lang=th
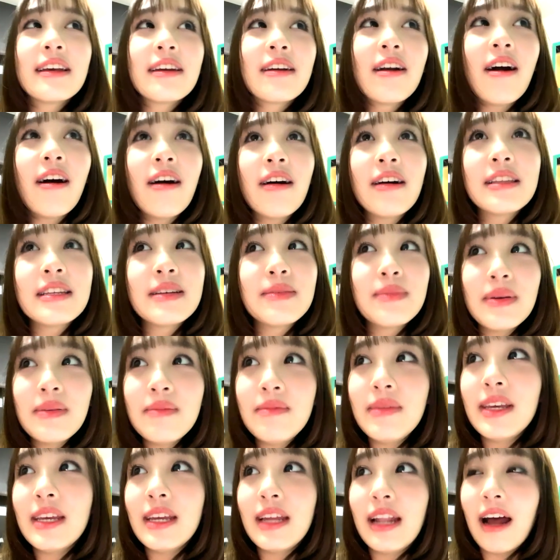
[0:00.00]
ก็จะไม่
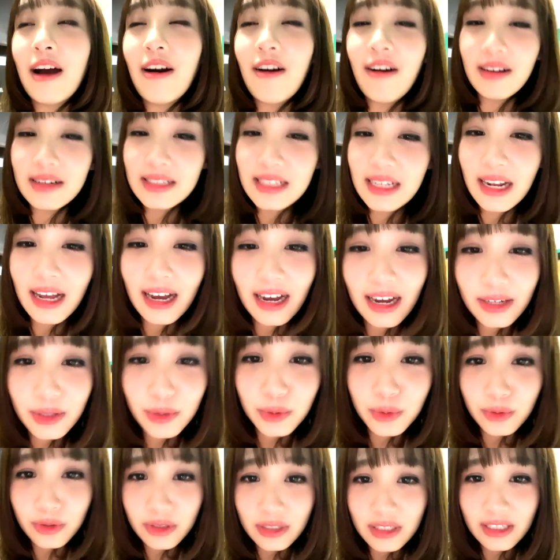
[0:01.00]
มีของที่ราคา
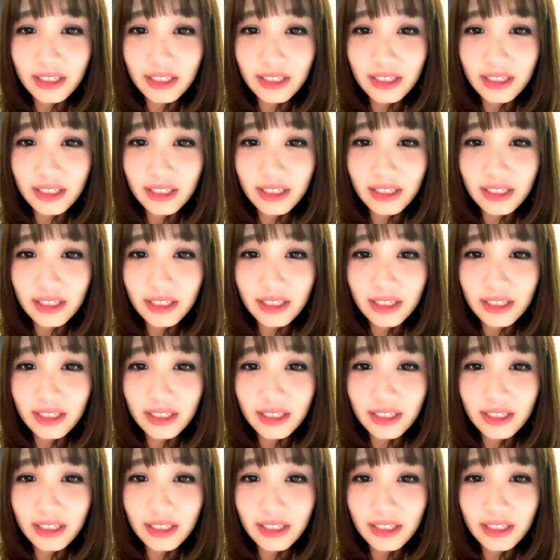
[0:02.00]
ถูกกว่า